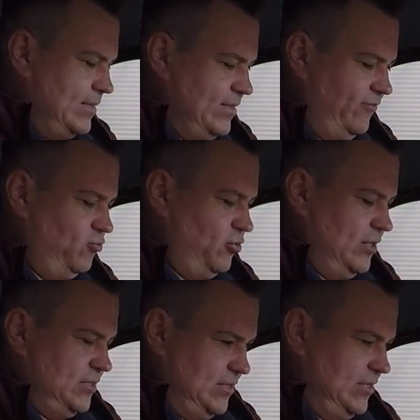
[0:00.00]
Давно
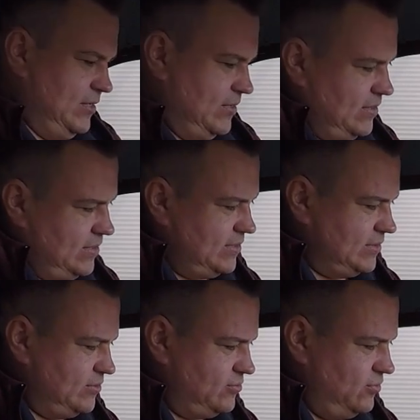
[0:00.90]
не сидел
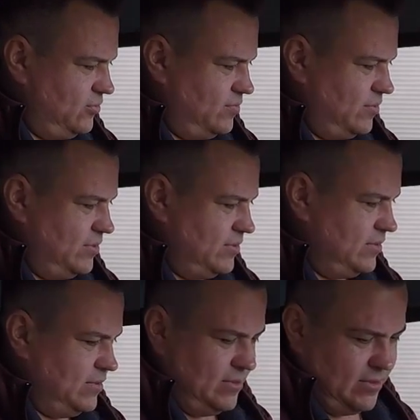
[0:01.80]
за рулем
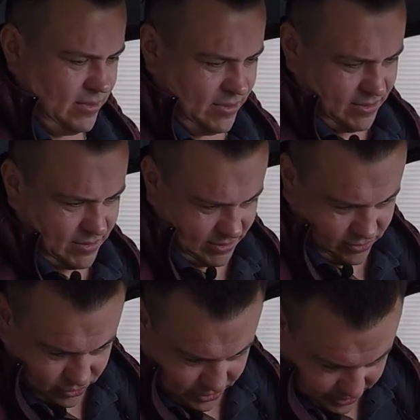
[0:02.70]

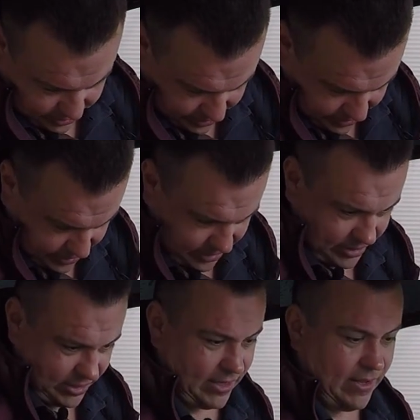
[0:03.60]
такой старой
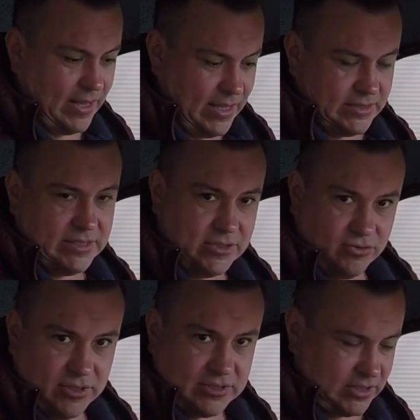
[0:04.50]
техники. Здесь
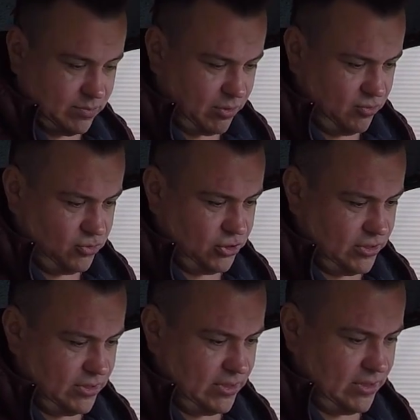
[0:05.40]
у нас
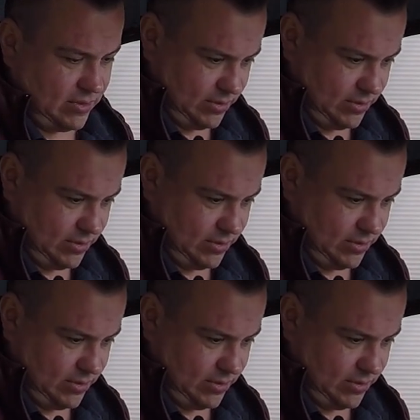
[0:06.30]
расположен э,